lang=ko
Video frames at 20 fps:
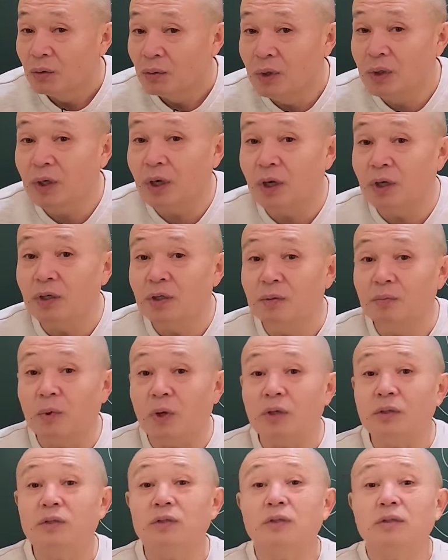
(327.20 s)
외계인이
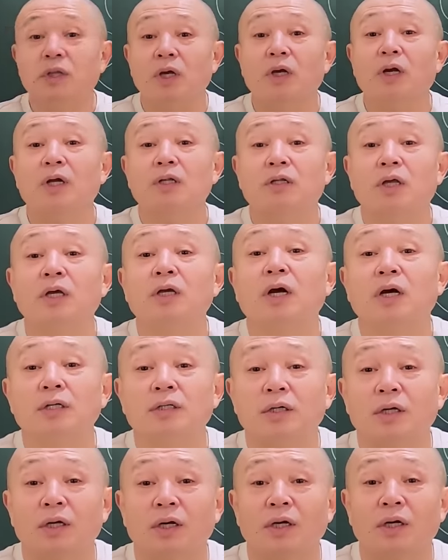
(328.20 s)
말짱 대낮,
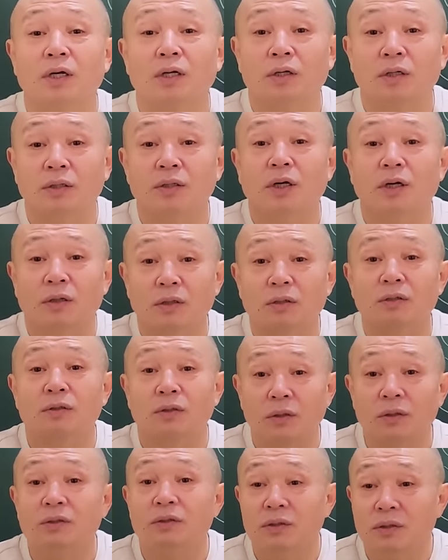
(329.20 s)
대낮에 그냥
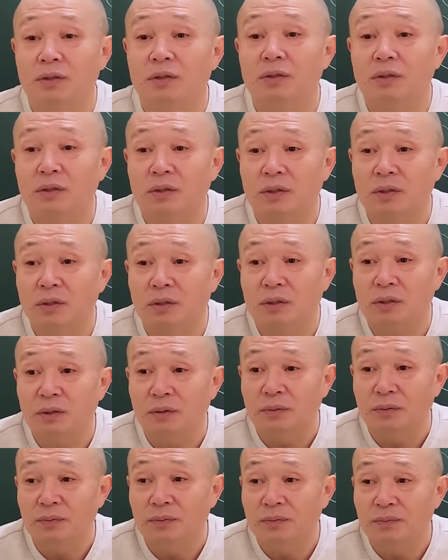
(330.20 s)
그거 하는 거예요.